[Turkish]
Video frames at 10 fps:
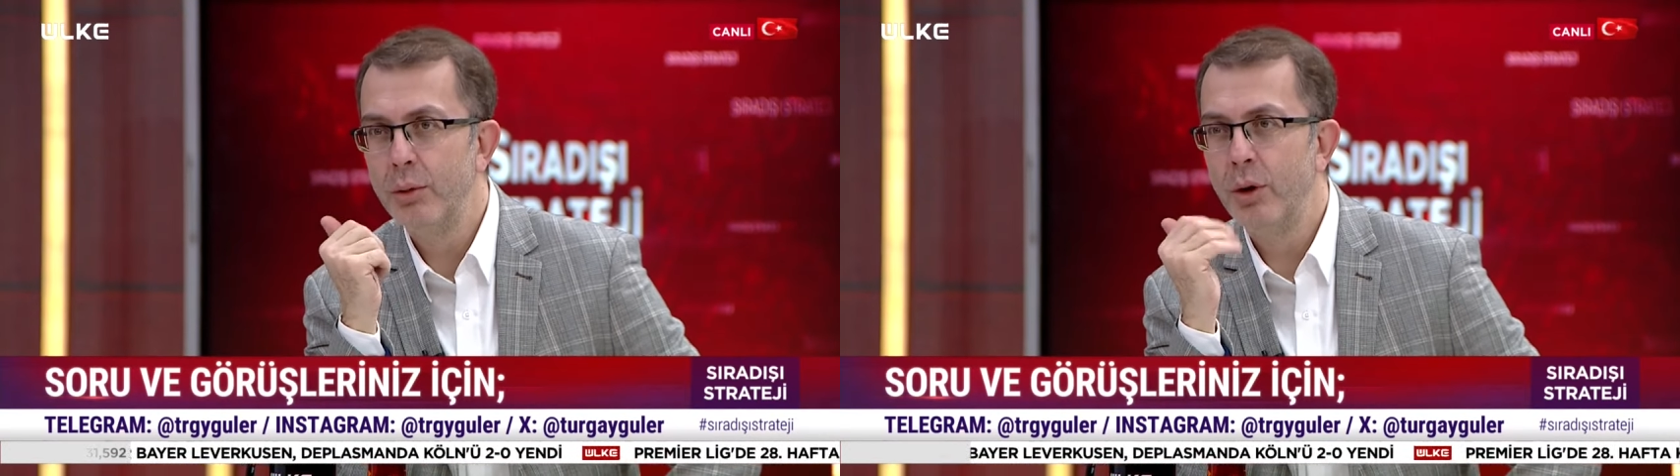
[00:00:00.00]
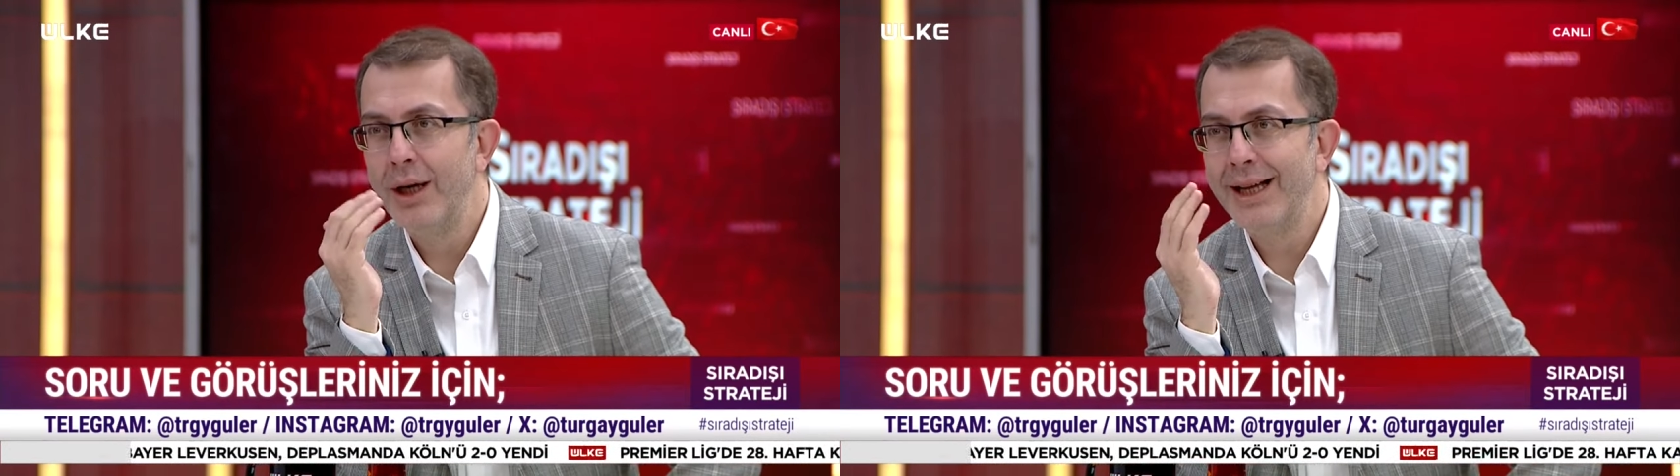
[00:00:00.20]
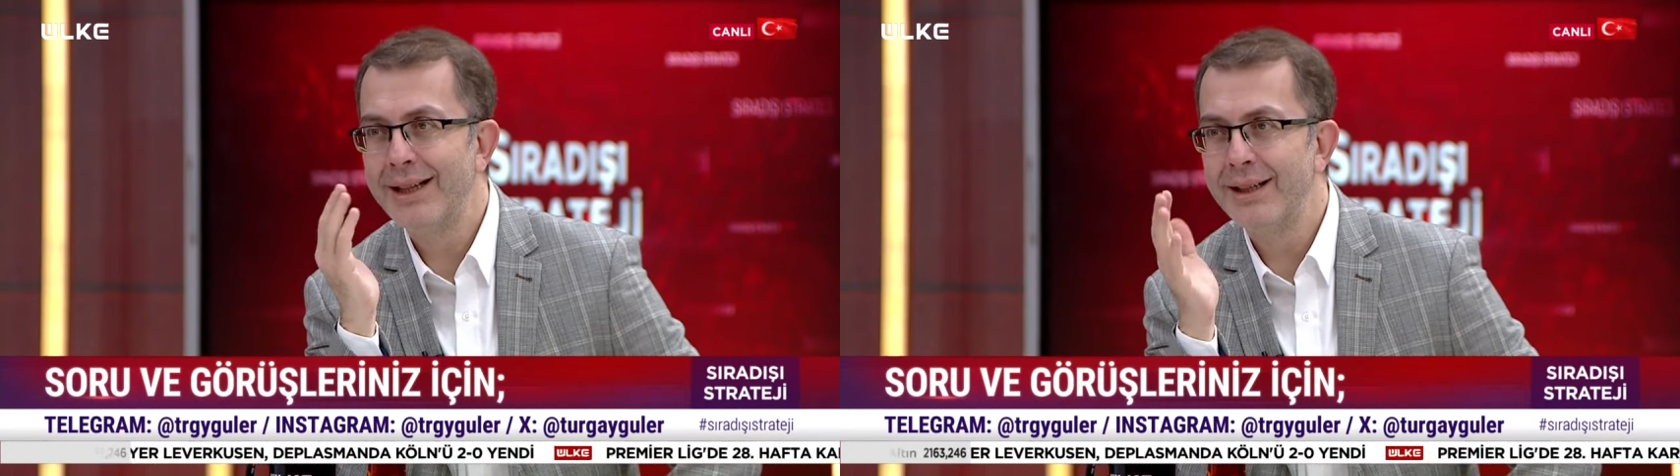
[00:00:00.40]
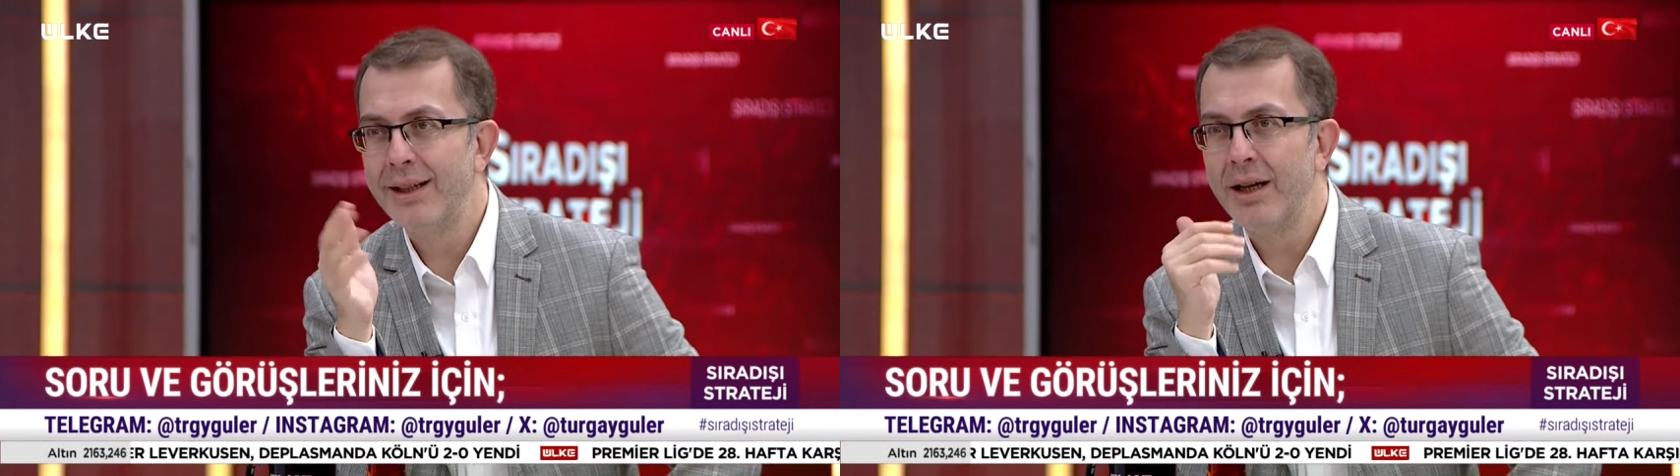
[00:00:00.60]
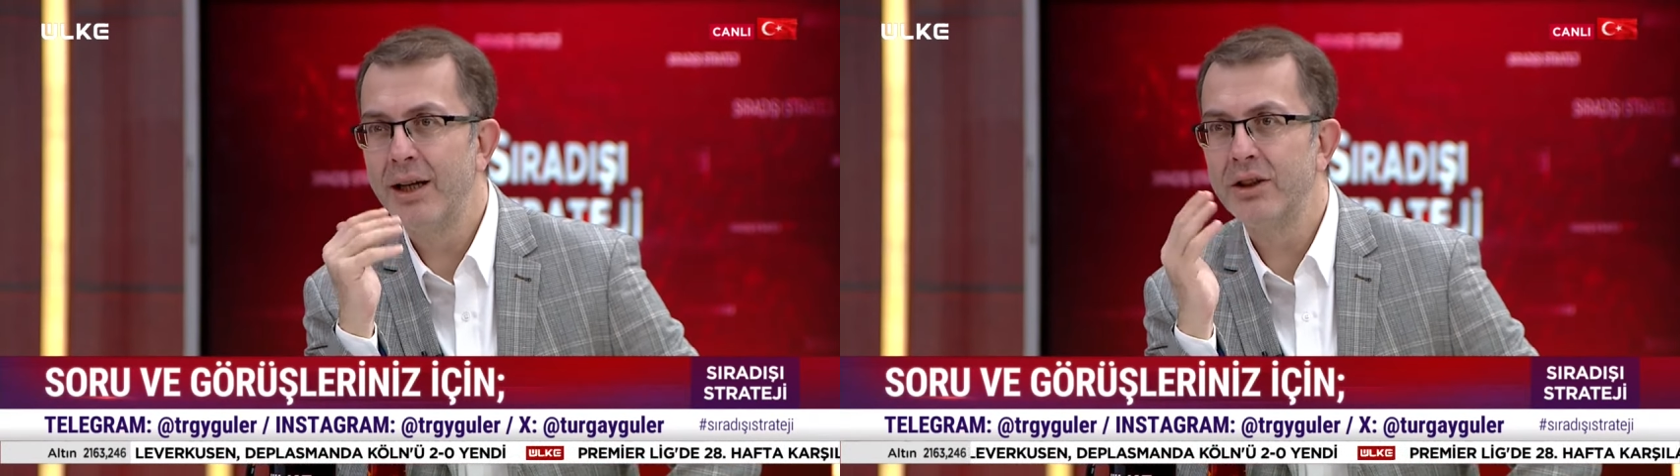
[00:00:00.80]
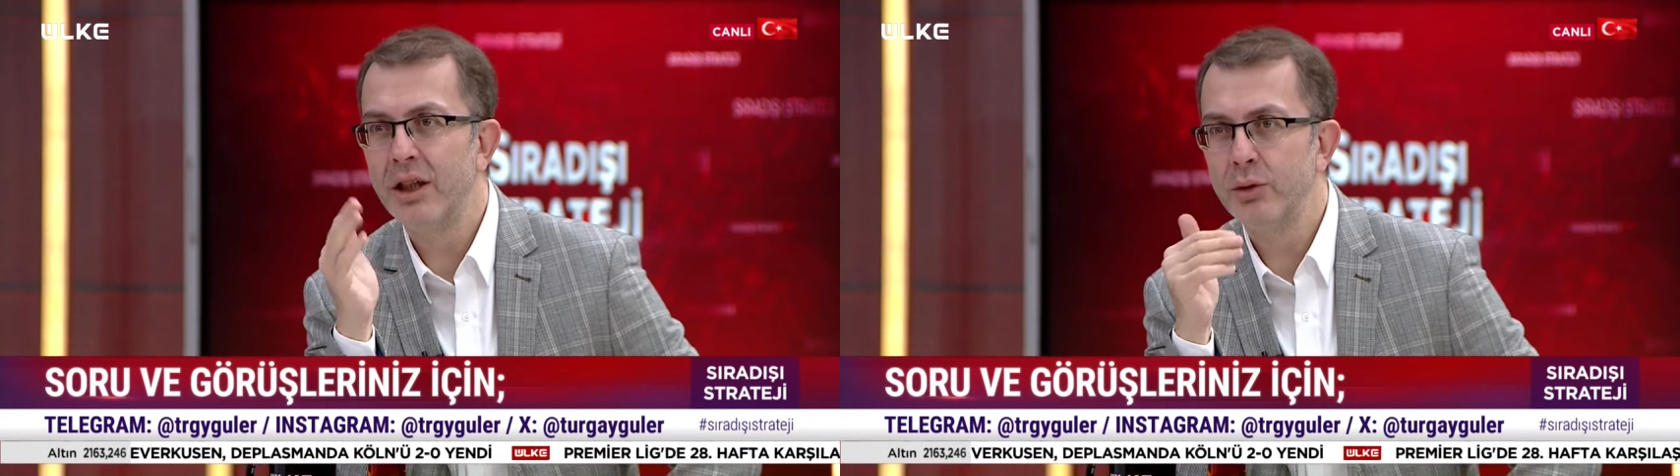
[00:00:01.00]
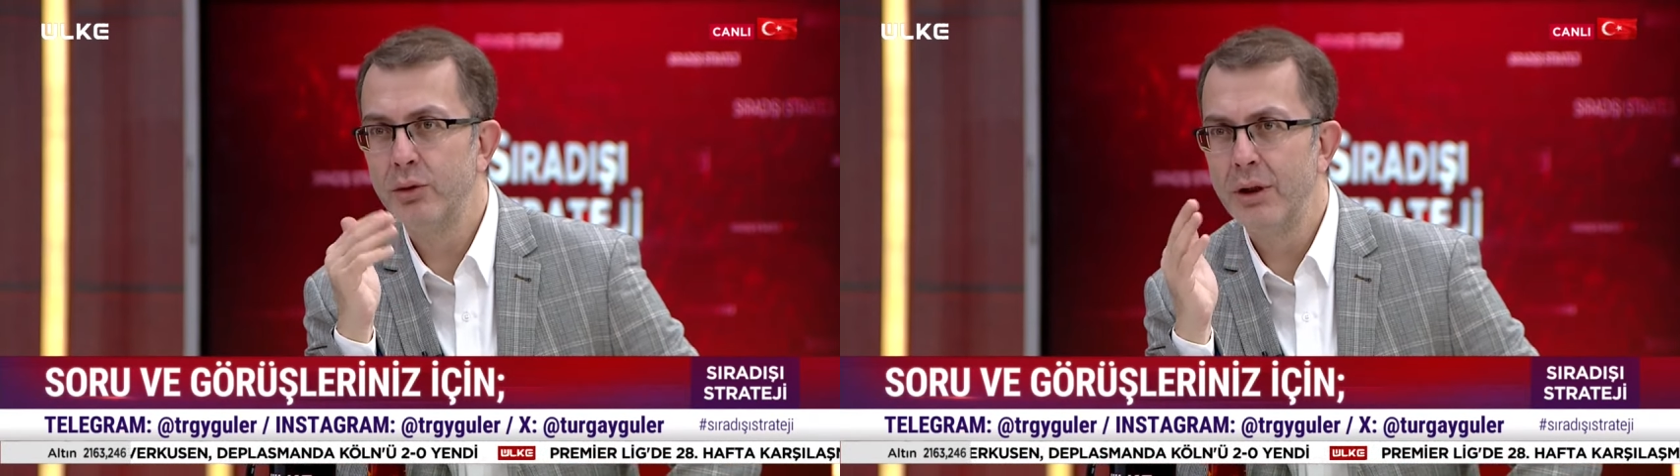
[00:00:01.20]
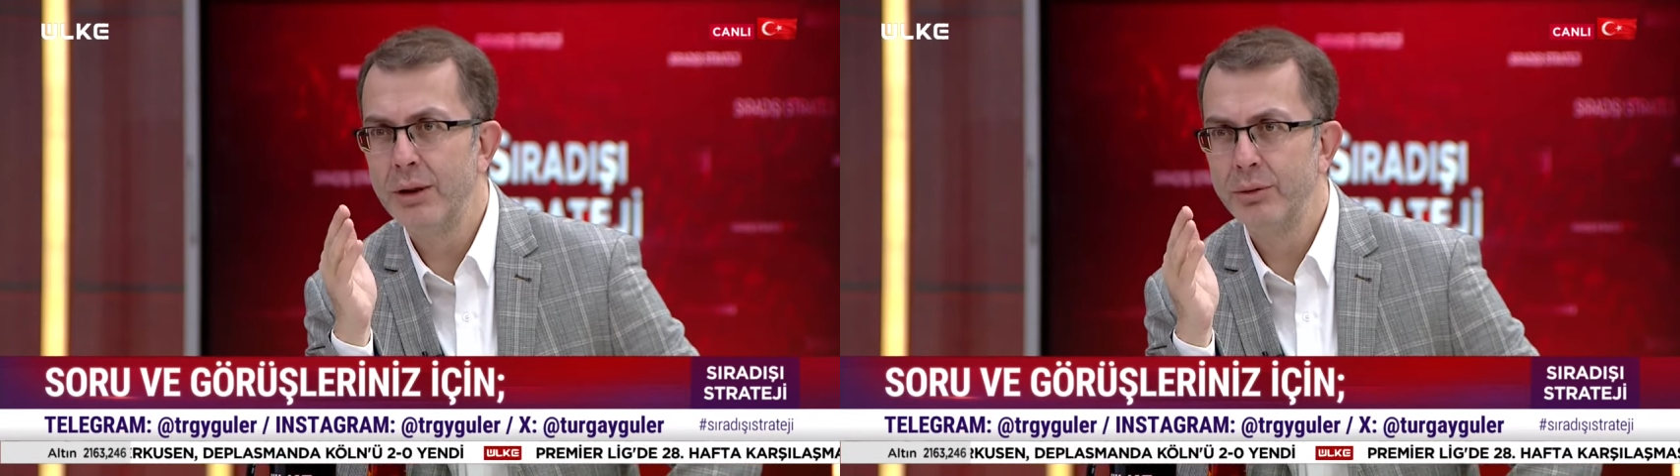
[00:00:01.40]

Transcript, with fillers: Bu elektrikli araçlar şunlar